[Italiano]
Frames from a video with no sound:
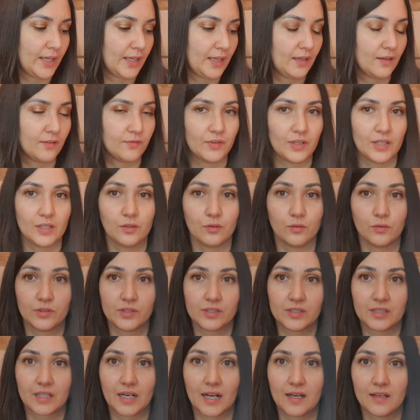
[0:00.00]
e ve lo
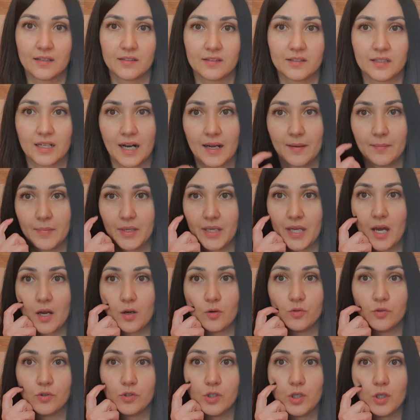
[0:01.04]
stra, stra mega
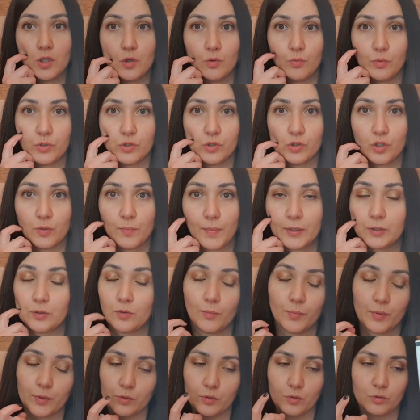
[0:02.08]
consiglio. Questo, ripeto,
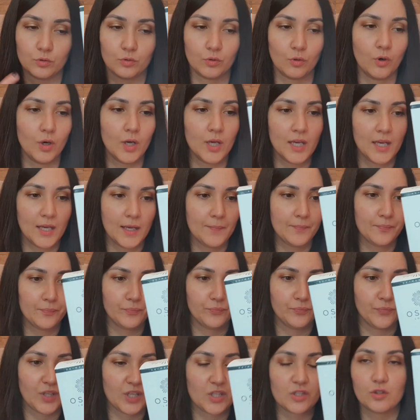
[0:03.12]
è un prodotto
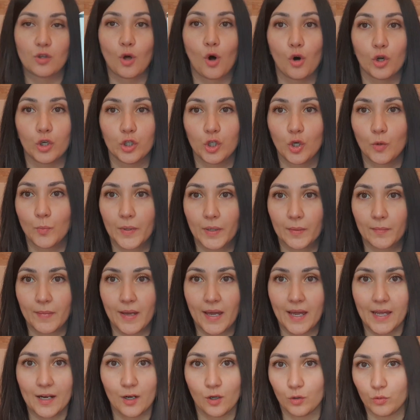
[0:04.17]
storico per
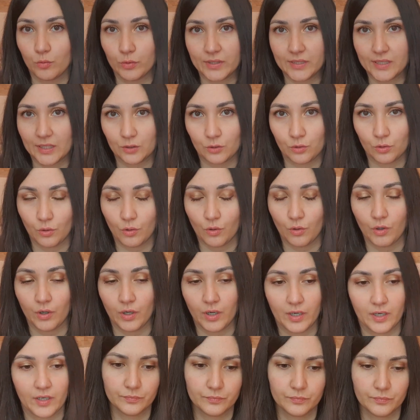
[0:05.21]
me, l'ho acquistato
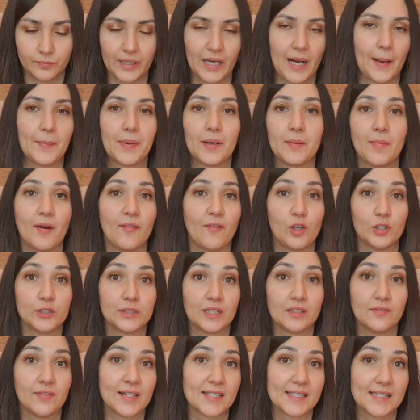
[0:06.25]
uh, per la prima volta
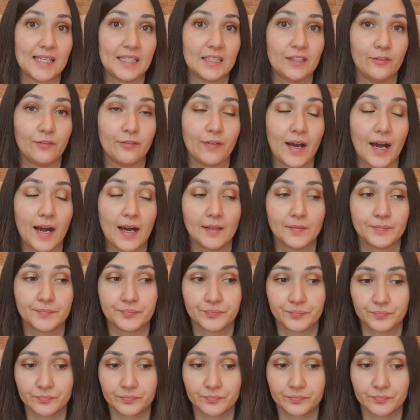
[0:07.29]
diversi anni fa,